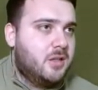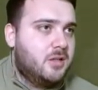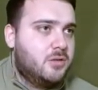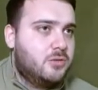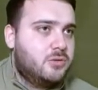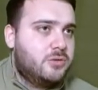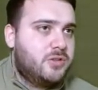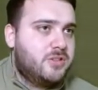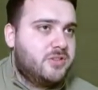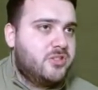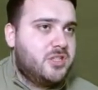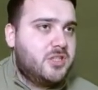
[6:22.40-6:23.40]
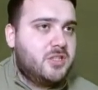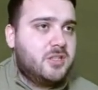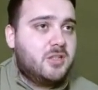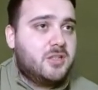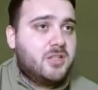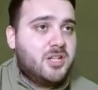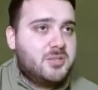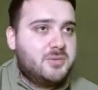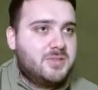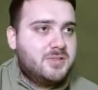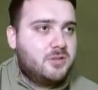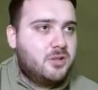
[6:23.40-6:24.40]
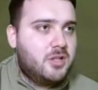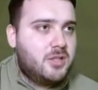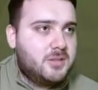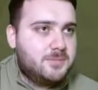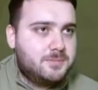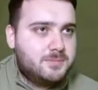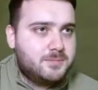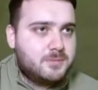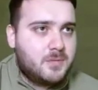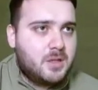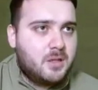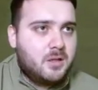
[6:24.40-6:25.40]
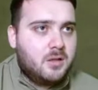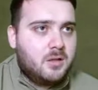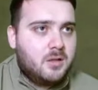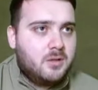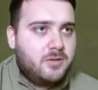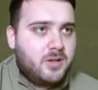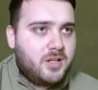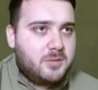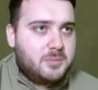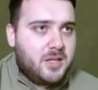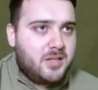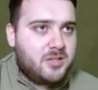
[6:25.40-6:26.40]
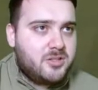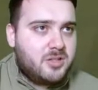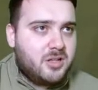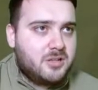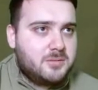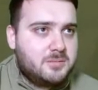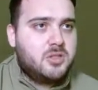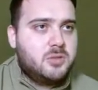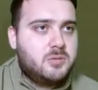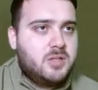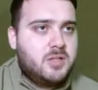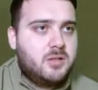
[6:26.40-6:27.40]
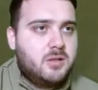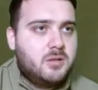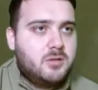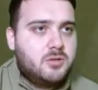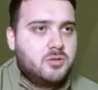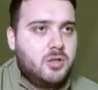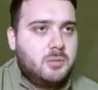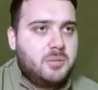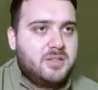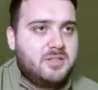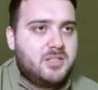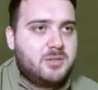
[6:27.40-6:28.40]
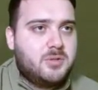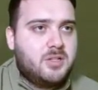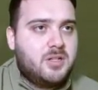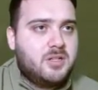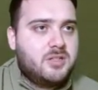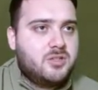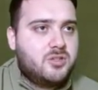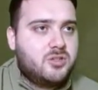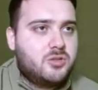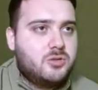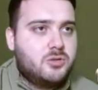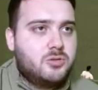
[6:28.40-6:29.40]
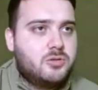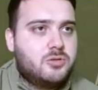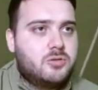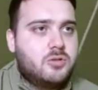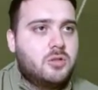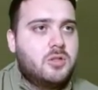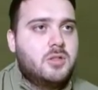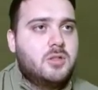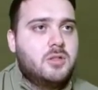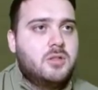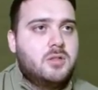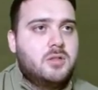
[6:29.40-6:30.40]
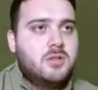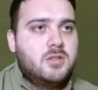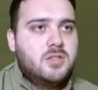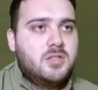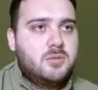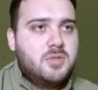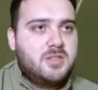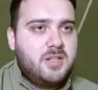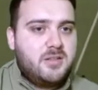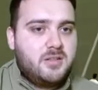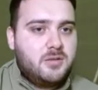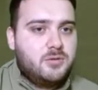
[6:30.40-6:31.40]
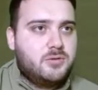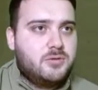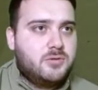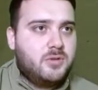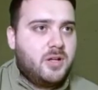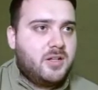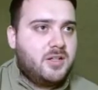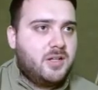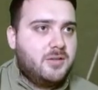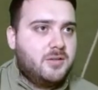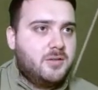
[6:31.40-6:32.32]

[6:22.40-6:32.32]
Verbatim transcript: Yusuf Yazıcı'ya kaçmasını söyledim. Fakat ben geç kaldım. Şimdi Şöyle paslaşmalarla çıkıyoruz. Şimdi tekrar Yusuf Hakan.